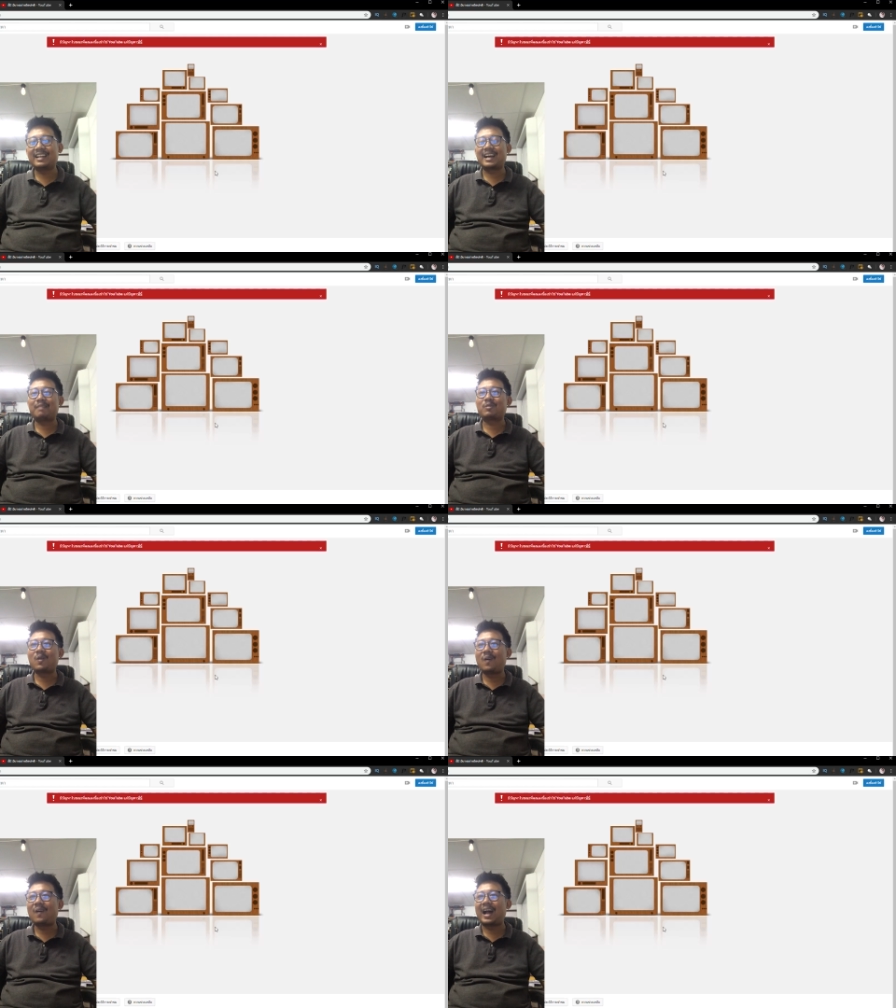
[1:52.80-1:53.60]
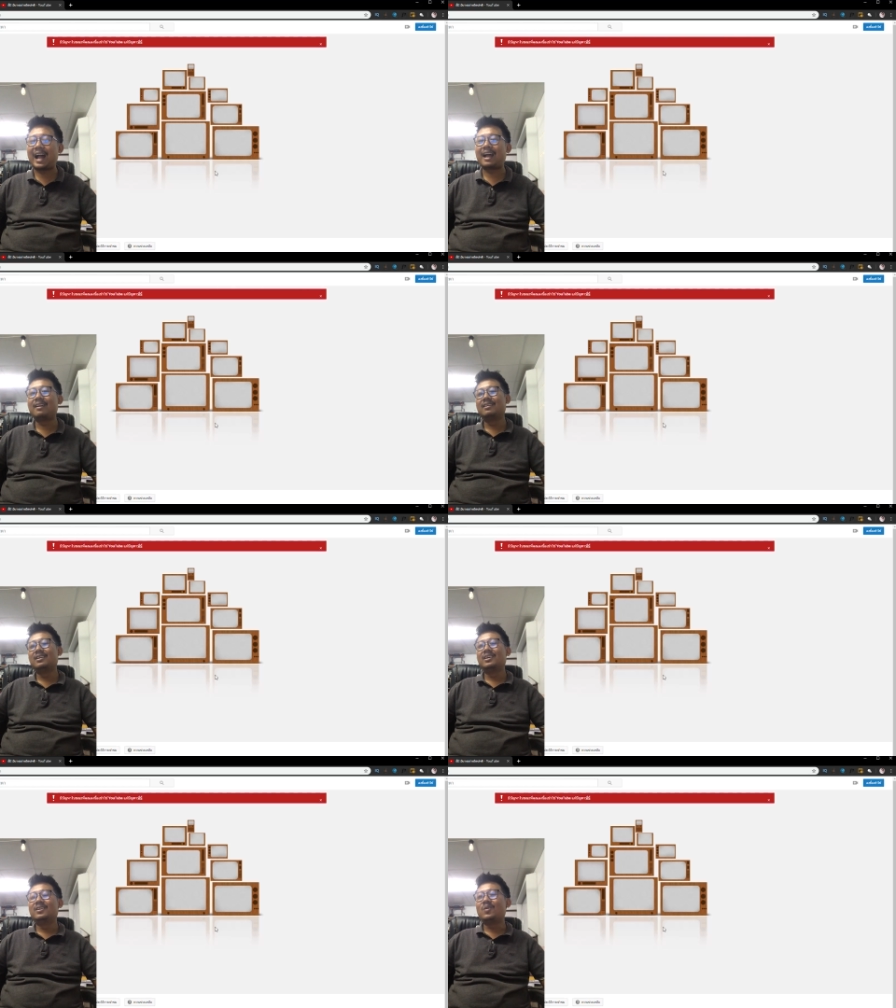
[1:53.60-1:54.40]
เลยนะครับก็อ่ะ
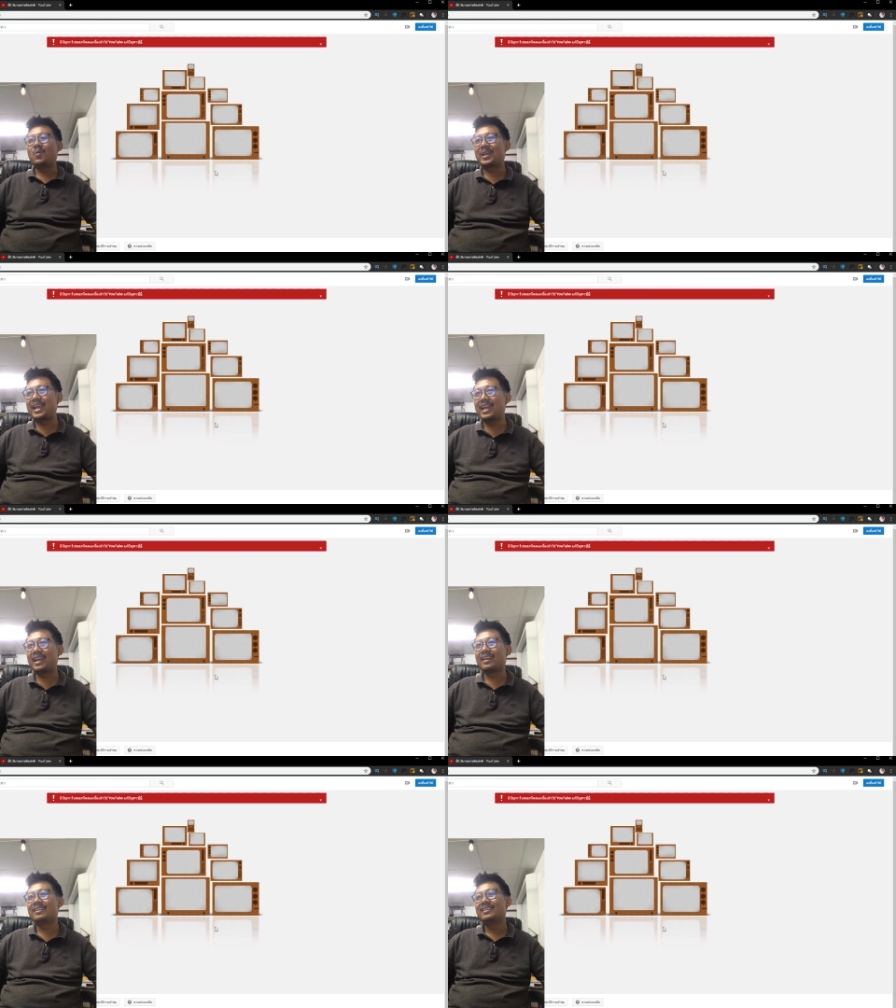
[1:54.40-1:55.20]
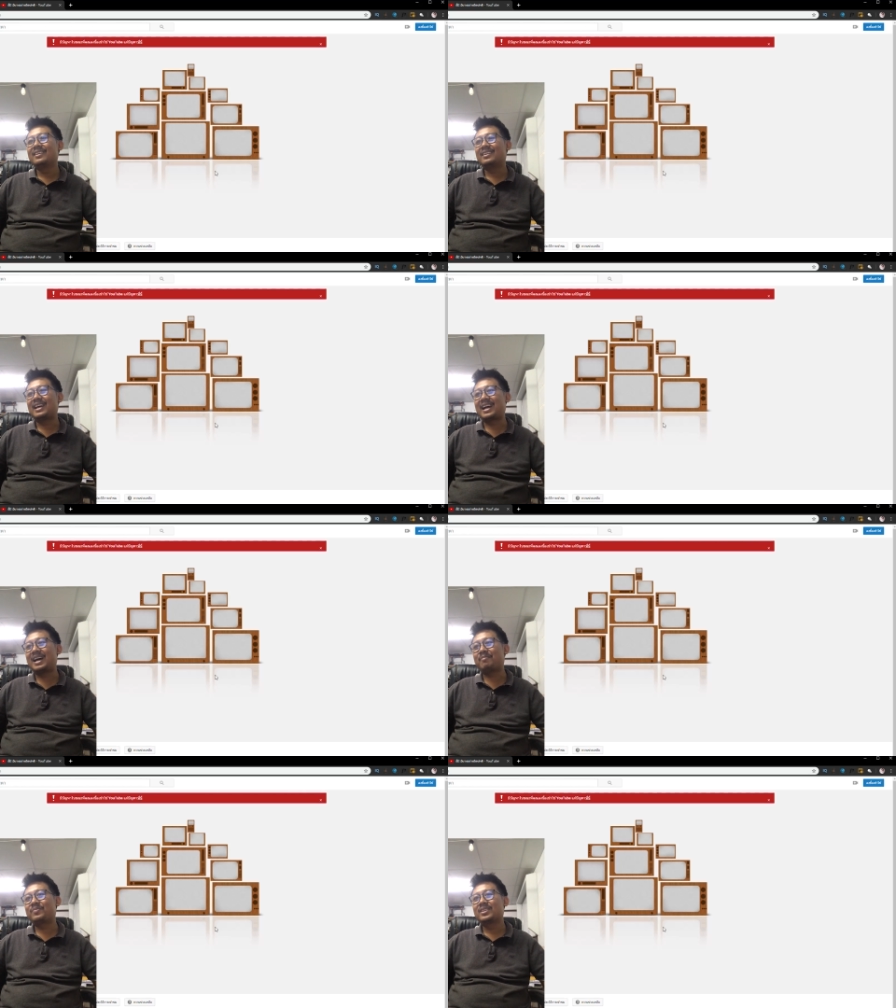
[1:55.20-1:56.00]
โอเคนะค
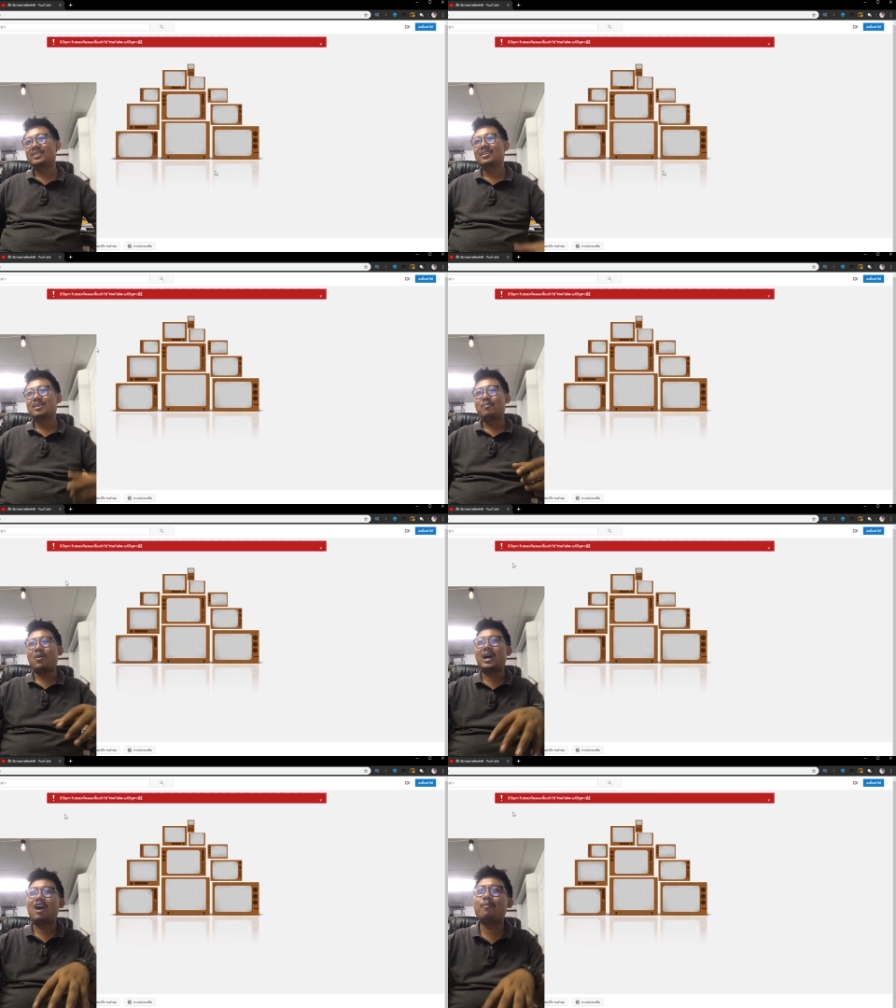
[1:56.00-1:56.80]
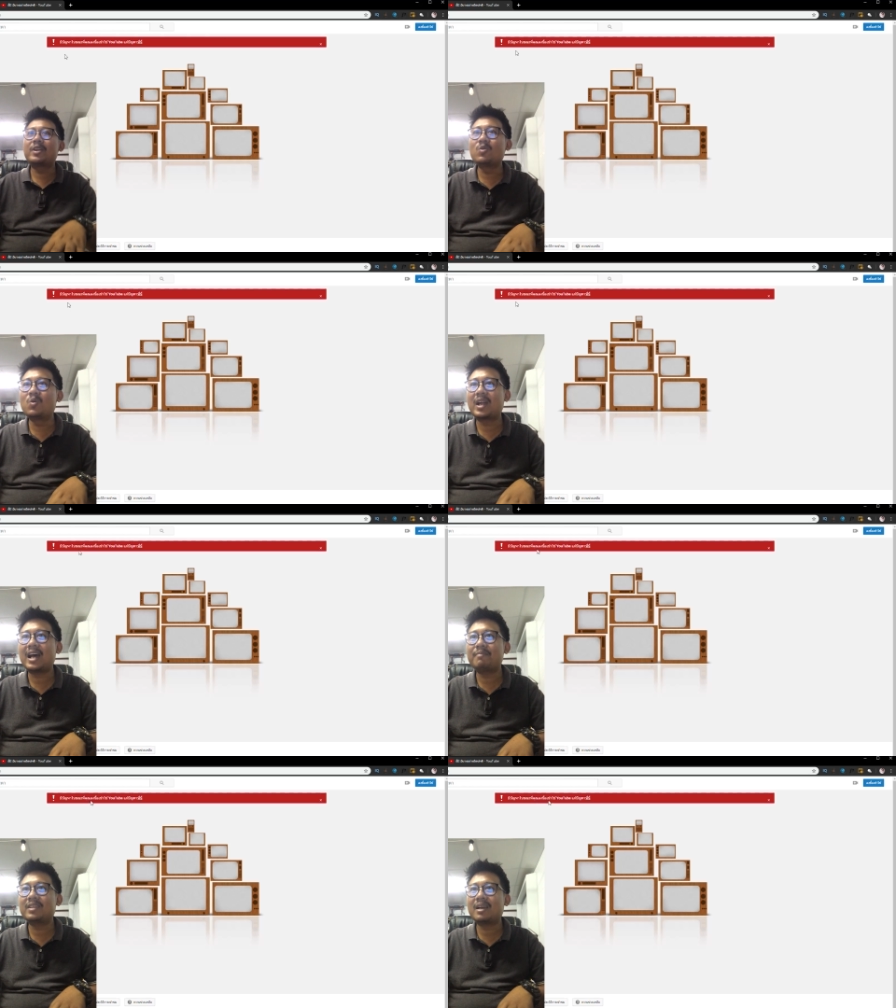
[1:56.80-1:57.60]
รับพอเข้าไปดู
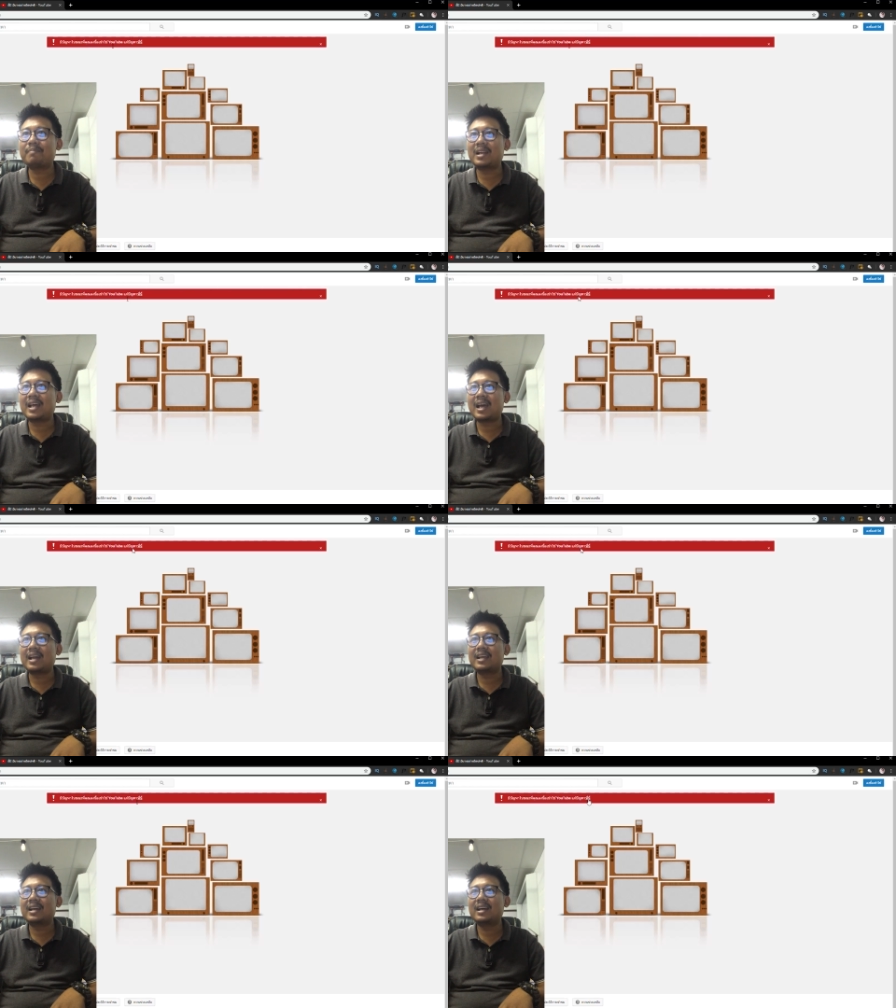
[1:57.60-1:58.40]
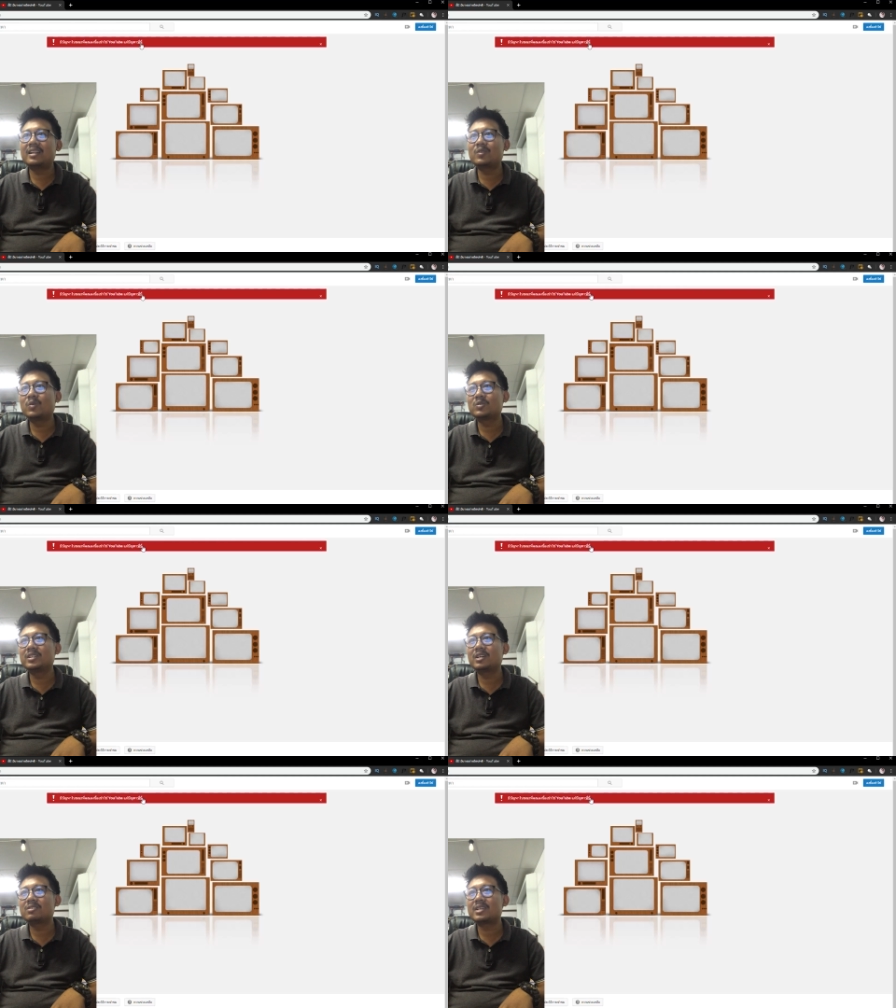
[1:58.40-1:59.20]
นะครับเนี่ยปัญหาในขณะนี้คุณลงชื่อ